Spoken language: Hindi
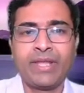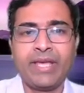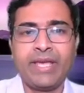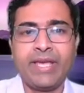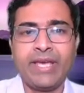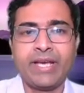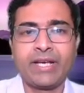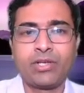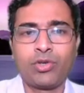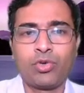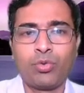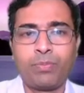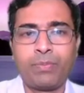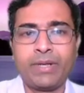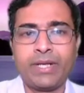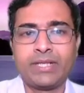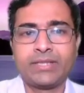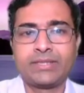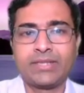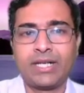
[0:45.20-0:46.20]
एक
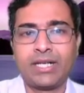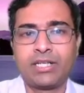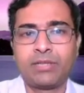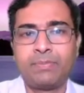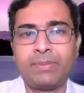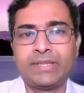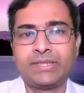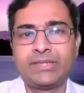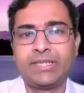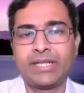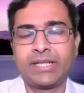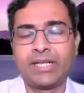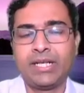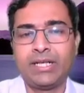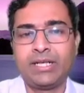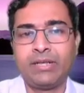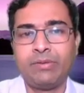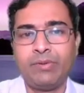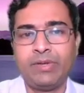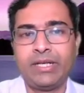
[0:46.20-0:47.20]
रुपए साठ पैसे का
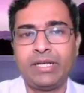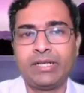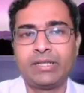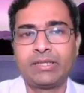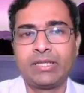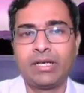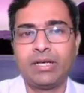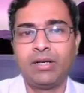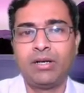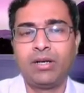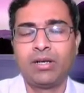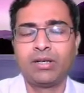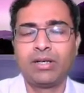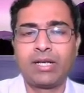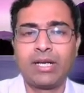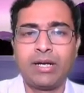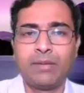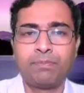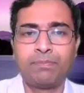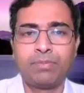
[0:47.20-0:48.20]
डिविडेंड था
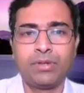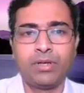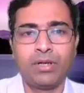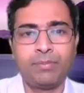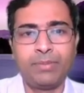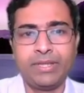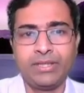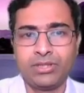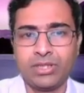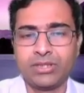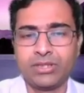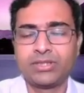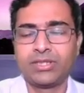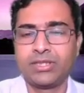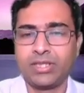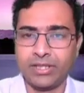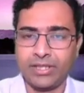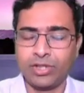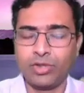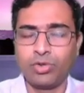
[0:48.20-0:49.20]
अगर आप अभी जैसे
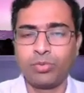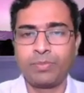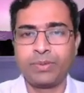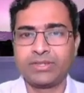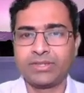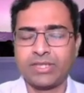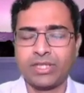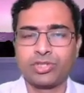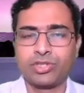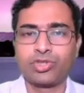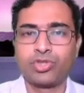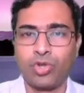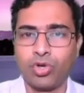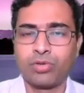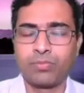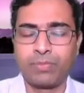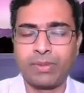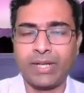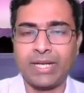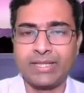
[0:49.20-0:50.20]
थर्टी रुपीज का
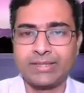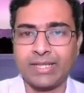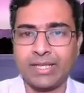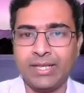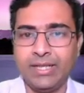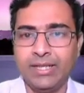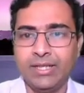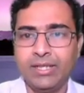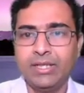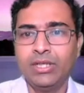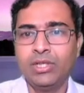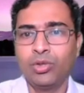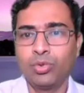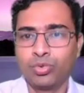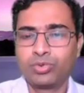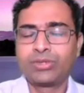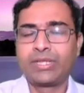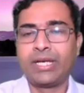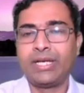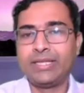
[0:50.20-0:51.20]
स्टॉक प्राइस है
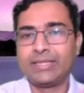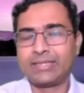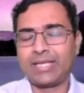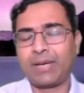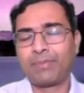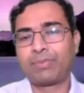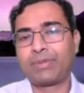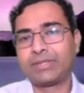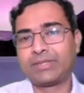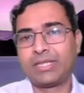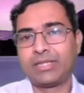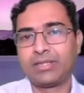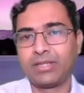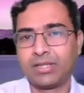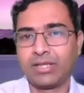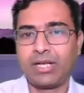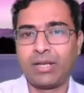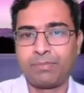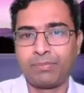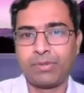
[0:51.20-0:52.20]
उसके हिसाब के साथ
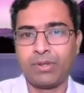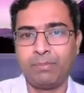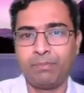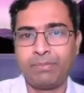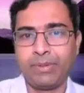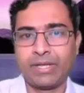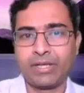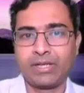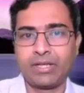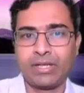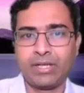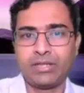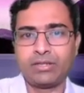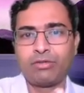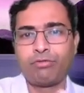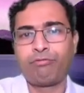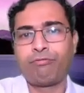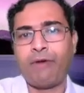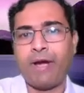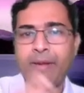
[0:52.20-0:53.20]
अगर आप कंपेयर करें
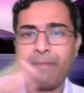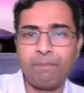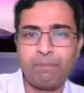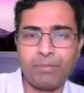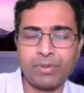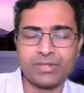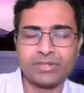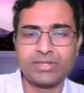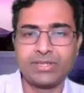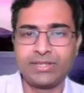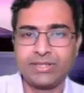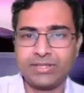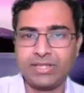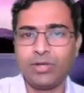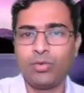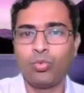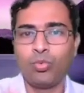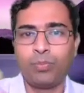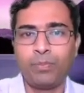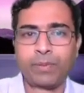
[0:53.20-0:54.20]
तो फाइव परसेंट से
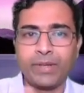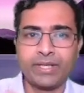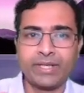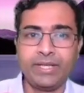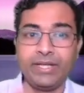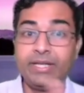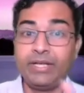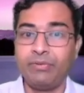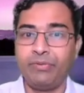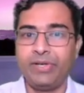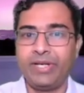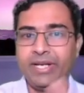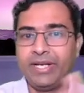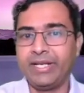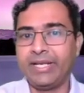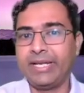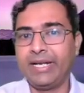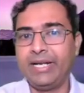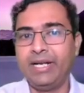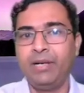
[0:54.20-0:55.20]
ऊपर की
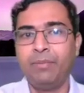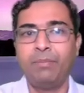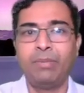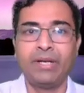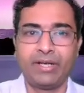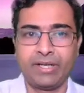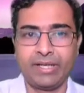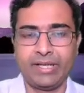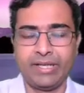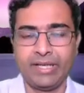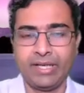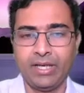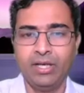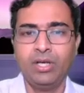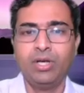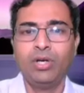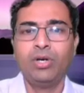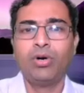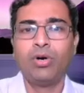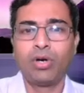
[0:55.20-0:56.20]
डिविडेंड ईल्ड बन रही है
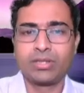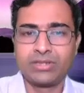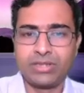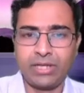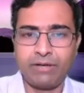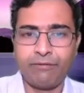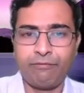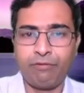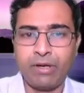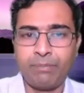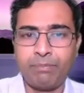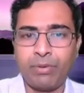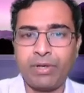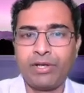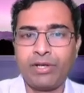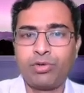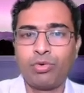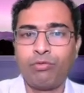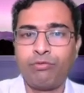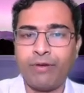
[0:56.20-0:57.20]
और सिर्फ
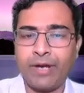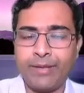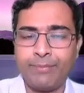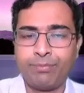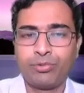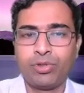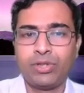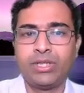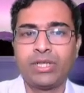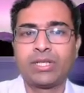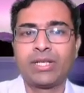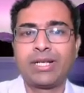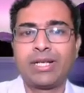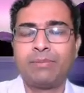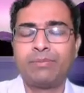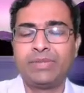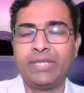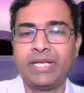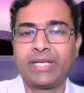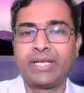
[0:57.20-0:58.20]
1.25 को ही अगर
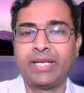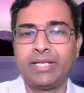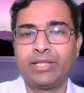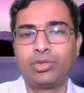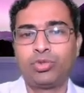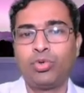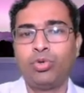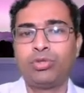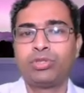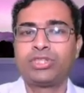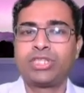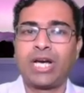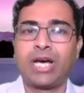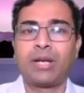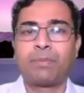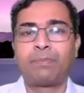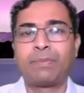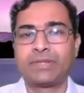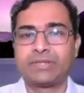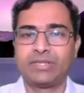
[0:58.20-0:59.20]
आप देखें तो
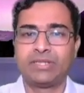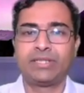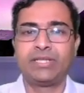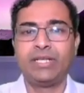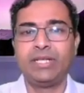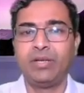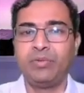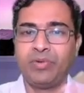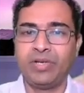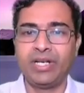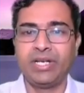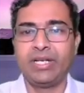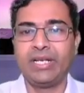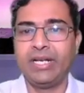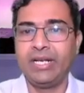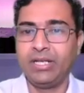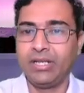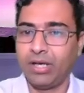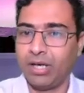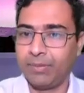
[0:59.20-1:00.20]
चार परसेंट की डिविडेंड
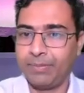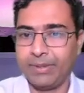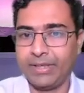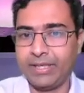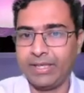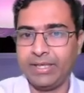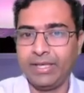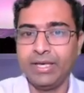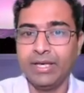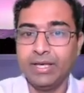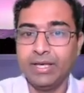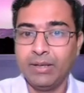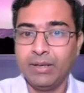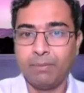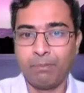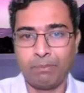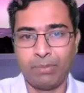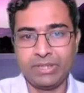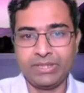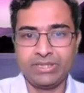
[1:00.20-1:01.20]
ईल्ड अभी ही
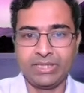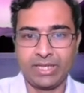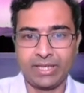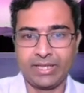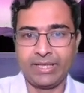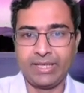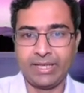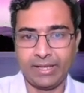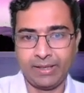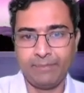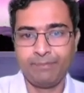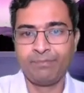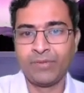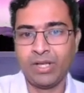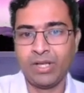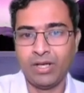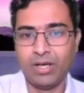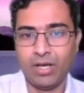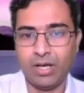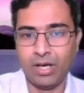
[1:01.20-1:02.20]
बन जा रही है
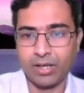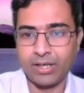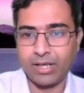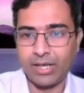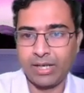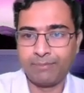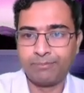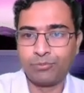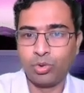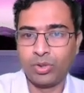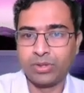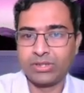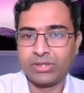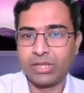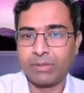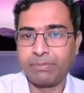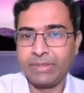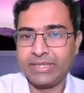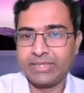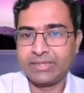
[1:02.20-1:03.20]
अगर आप
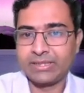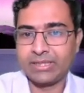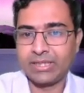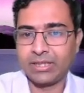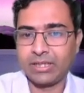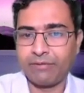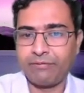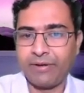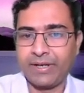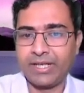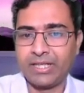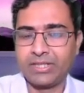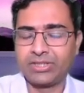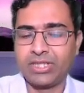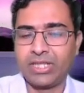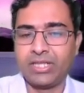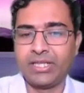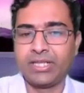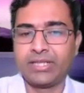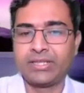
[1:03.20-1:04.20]
2020 का अगर
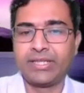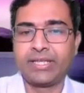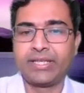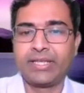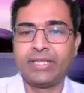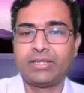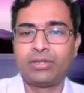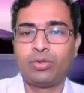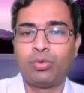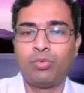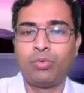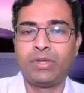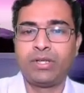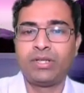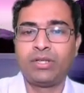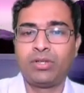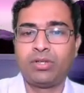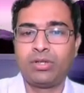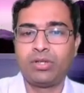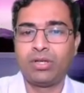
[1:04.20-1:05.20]
फाइनेंशियल ईयर देखें तो
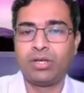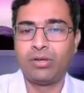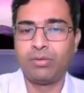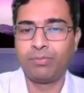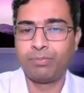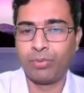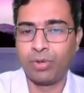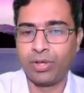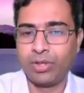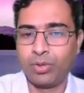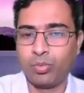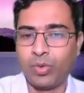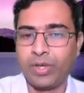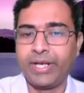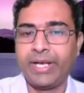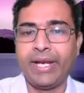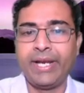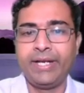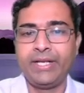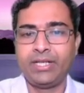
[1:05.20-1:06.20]

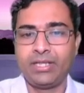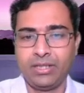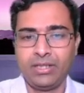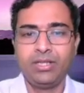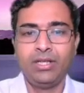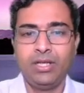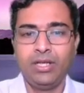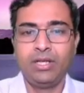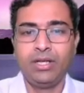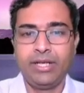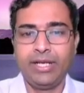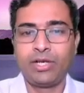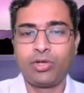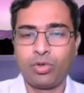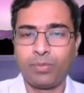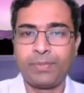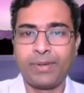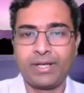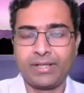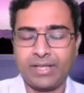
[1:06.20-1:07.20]
1.18 एक
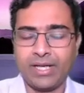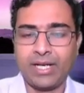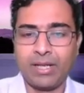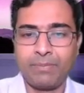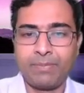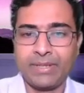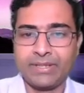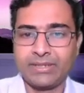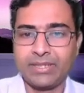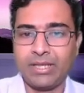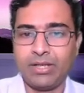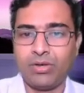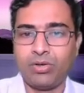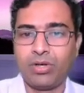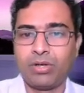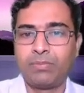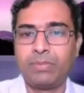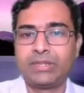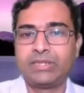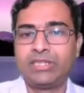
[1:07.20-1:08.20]
रुपया अठारह पैसा
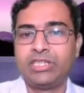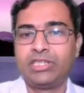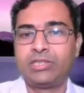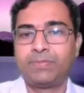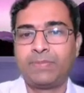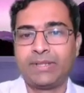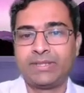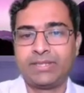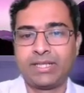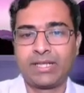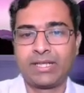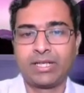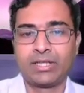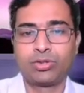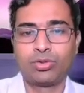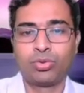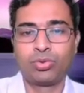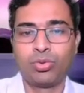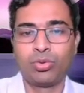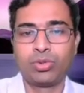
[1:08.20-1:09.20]
और बत्तीस पैसे का
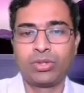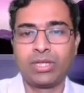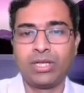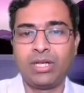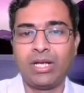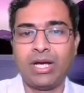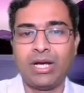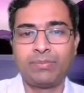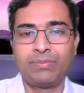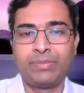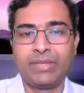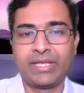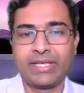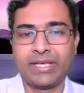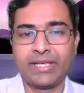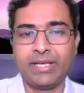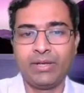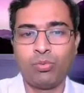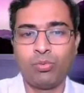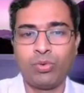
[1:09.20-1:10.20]
तो टोटल आप
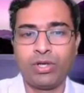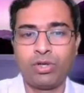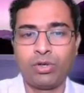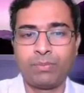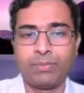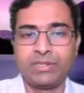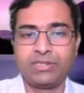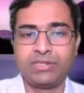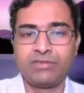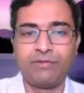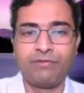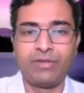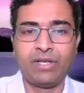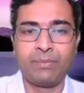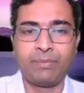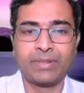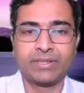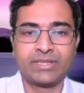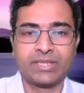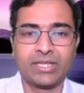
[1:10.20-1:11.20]
देखेंगे वन रुपीज फिफ्टी
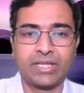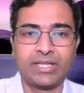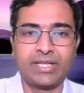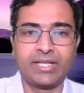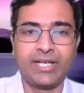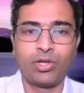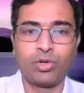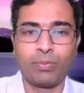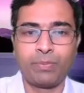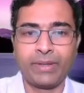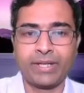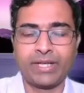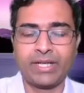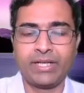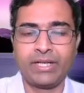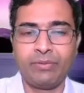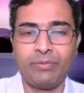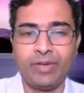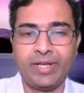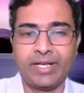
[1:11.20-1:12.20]
पैसे का डेढ़ रुपए का
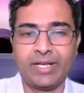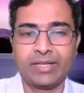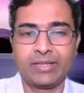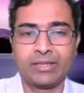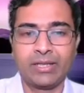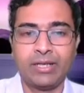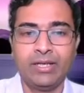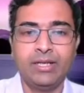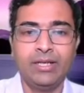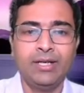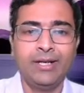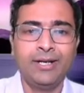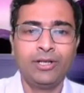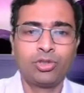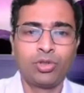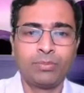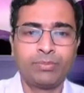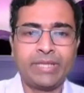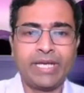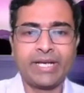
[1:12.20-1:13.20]
डिविडेंड था
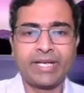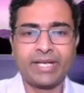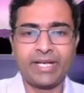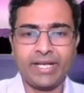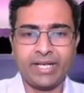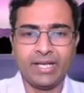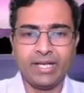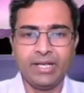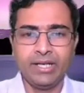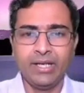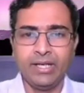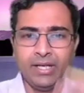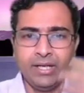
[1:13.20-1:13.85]
तो हम देख रहे हैं